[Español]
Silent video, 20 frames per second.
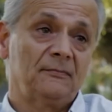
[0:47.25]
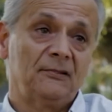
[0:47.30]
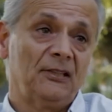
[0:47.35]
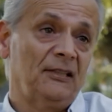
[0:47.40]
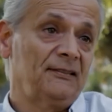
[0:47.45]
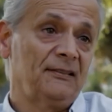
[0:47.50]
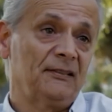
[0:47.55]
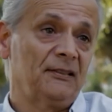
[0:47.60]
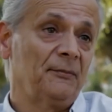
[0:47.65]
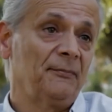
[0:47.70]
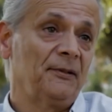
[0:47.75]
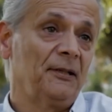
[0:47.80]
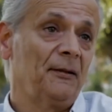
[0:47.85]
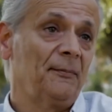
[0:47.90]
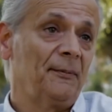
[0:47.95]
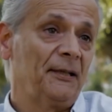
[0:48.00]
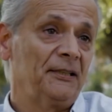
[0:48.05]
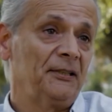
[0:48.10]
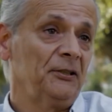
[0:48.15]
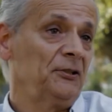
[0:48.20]
ya se terminaba
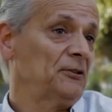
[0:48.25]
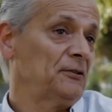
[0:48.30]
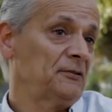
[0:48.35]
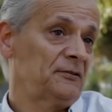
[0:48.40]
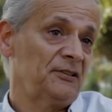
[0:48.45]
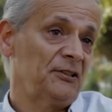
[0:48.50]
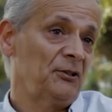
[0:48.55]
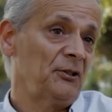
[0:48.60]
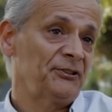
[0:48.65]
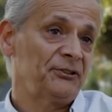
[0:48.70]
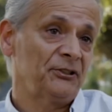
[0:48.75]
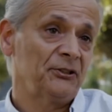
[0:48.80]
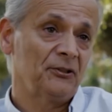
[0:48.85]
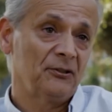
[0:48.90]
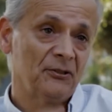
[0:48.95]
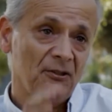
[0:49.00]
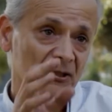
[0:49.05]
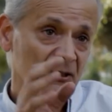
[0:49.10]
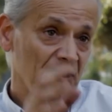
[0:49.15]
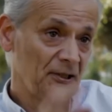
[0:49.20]
el partido, de 0 a
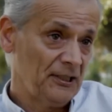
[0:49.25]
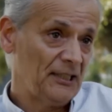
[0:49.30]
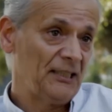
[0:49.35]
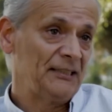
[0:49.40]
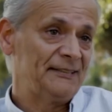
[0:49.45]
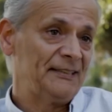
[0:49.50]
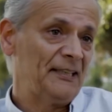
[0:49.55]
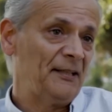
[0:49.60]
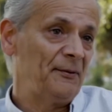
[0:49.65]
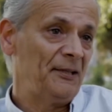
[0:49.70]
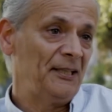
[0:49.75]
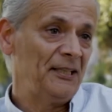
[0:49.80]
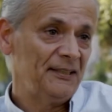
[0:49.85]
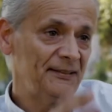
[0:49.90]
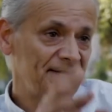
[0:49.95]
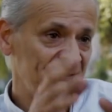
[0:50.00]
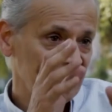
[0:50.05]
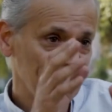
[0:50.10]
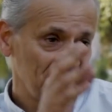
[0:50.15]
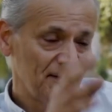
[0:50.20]
0, cancha de
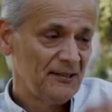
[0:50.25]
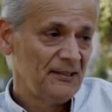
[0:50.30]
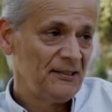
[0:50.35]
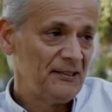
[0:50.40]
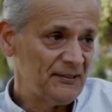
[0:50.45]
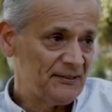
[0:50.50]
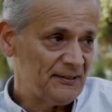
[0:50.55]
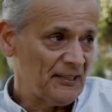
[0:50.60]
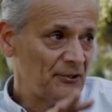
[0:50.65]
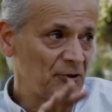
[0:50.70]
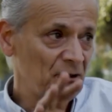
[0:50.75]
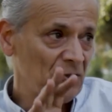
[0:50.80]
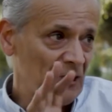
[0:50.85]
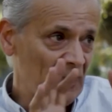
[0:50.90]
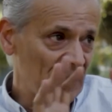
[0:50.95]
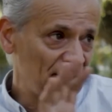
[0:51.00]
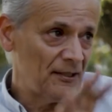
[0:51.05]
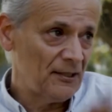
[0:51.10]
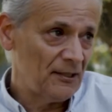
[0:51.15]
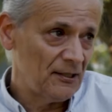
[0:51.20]
Vélez, y
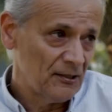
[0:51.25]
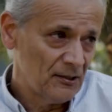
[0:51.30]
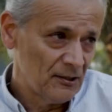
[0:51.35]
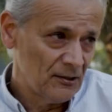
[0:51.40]
Sandoná